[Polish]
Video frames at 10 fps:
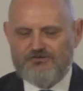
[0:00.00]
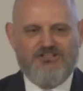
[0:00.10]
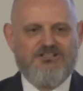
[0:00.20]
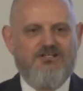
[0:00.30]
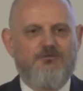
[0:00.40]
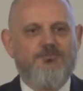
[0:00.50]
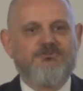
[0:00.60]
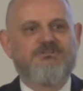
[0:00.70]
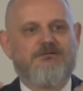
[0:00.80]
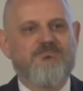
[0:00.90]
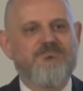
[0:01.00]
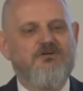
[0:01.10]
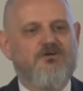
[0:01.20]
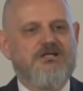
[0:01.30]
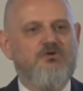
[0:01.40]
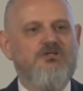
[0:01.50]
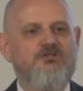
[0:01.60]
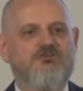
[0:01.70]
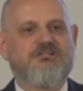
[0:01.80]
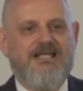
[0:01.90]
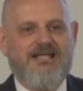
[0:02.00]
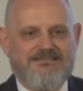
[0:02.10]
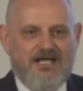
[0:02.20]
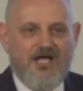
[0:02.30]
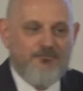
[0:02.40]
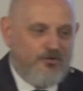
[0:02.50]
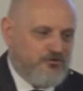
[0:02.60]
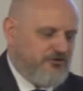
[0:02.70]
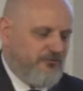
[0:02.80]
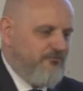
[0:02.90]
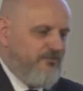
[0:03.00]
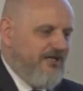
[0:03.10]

dzieje, to pewnego rodzaju indoktrynacja, po to, żeby mnie